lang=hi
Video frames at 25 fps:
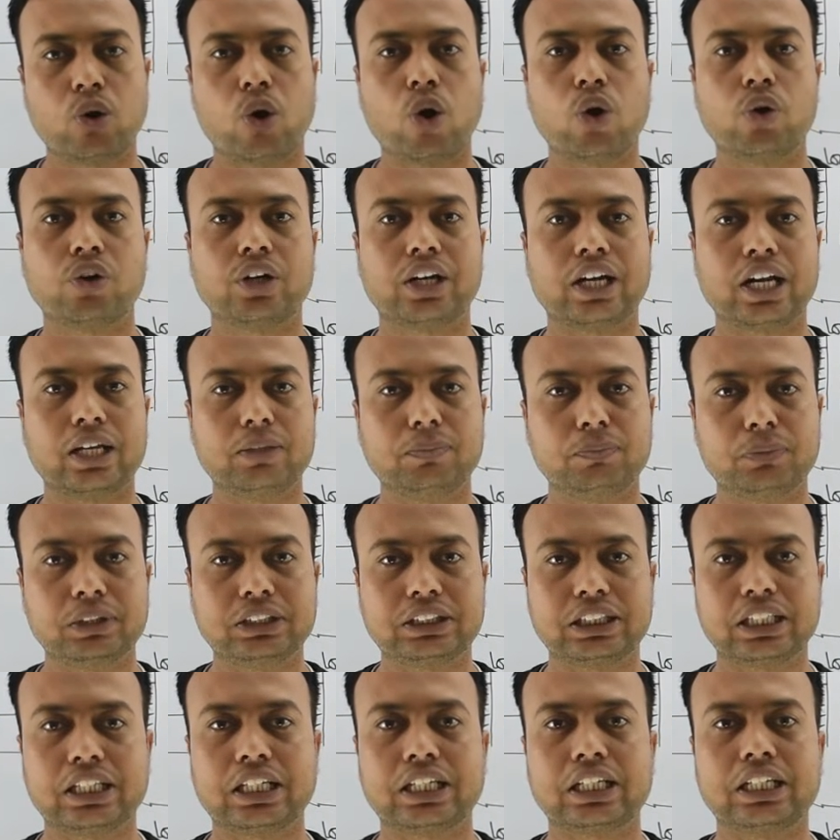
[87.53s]
लॉन्ग ड्राइव में
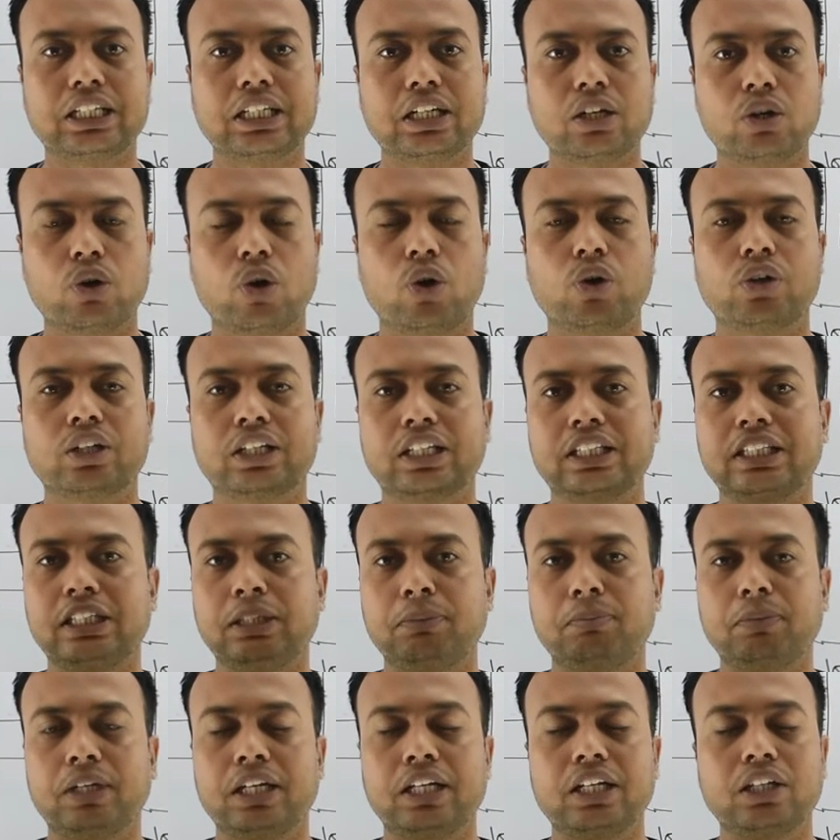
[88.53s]
चल रही है लॉन्ग
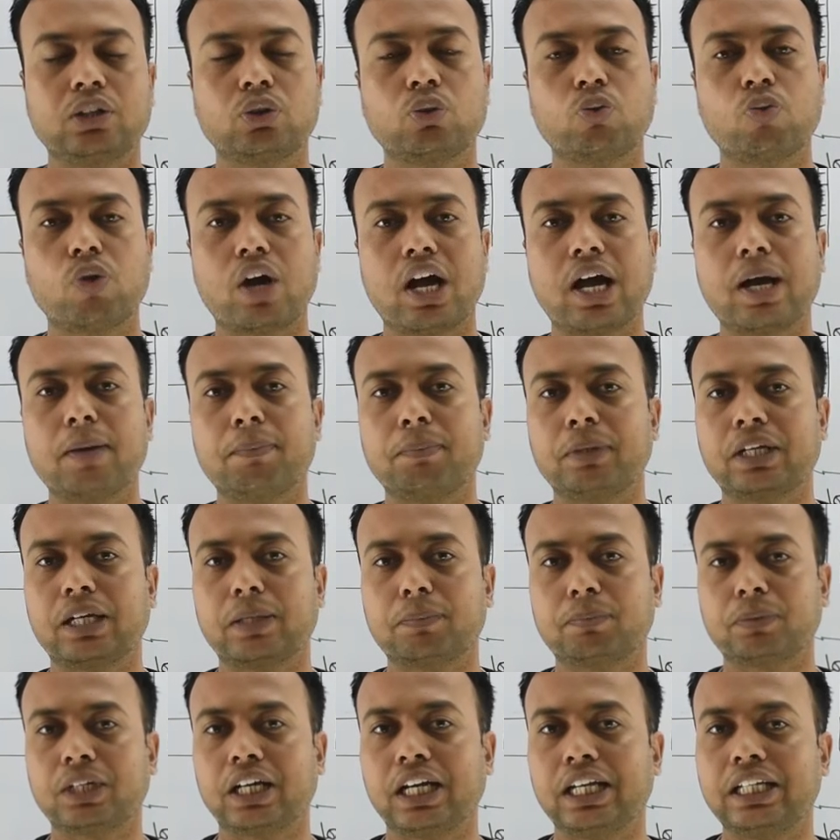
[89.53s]
रनिंग में है तो वहां पर
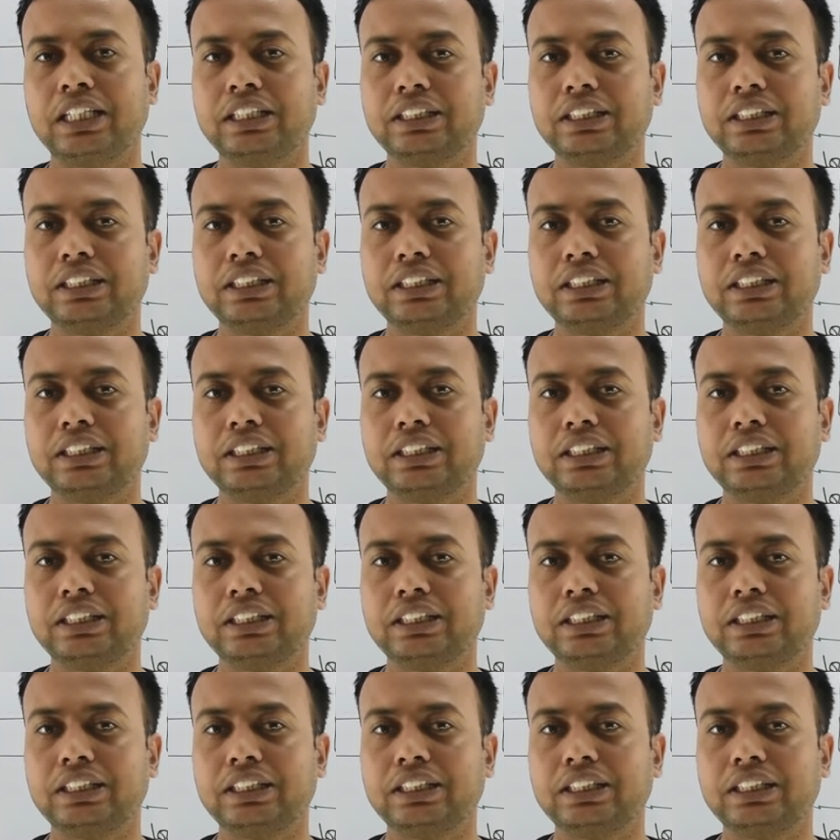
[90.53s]
आपका